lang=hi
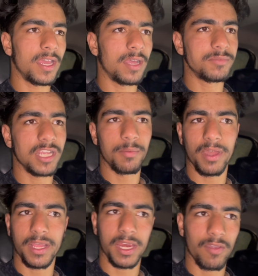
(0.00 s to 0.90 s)
हम सेलिब्रेट
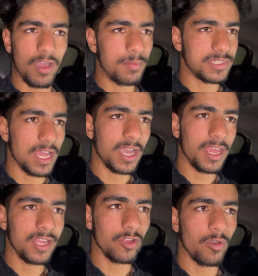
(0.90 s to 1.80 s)
करके वापस आ
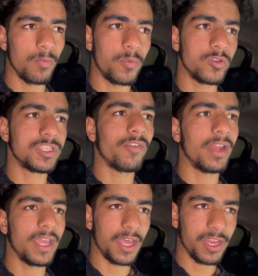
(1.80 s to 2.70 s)
गए तो हम पहुँचने
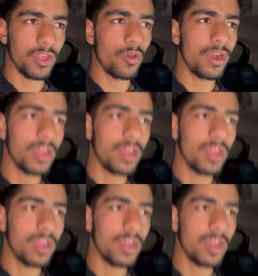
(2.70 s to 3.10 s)
वाले घर की ओर